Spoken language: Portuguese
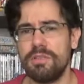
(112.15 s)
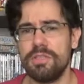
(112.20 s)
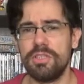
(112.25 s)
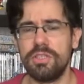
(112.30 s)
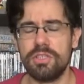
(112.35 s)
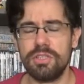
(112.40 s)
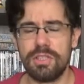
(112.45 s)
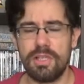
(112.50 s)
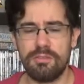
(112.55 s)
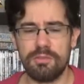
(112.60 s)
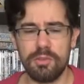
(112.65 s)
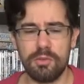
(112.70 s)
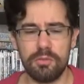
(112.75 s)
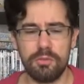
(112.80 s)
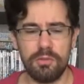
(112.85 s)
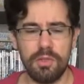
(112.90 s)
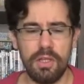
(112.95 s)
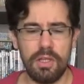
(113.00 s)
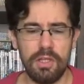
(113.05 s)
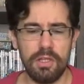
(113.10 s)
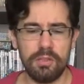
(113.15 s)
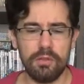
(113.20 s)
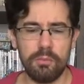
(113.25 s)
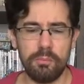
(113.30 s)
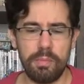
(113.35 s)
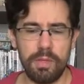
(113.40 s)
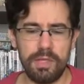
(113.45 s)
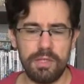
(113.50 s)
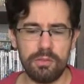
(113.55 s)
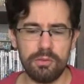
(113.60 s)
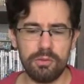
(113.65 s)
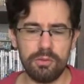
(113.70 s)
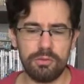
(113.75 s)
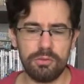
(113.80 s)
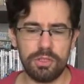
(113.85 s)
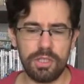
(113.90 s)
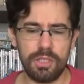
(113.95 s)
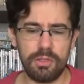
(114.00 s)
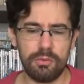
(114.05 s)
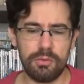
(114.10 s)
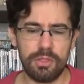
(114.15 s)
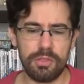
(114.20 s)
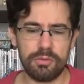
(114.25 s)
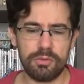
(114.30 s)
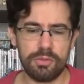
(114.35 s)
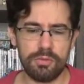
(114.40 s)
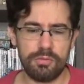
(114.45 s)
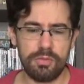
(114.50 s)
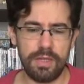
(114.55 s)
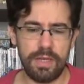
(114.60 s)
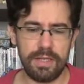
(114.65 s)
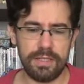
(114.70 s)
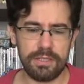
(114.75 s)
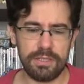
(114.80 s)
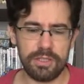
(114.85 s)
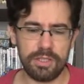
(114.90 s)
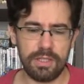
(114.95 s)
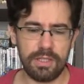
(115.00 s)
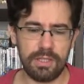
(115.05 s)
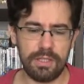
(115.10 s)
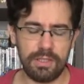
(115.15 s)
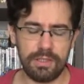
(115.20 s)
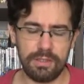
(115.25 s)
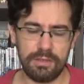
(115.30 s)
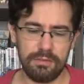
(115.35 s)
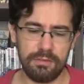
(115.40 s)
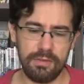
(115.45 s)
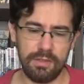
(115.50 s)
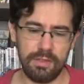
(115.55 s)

A gente estava num, num período onde a União Soviética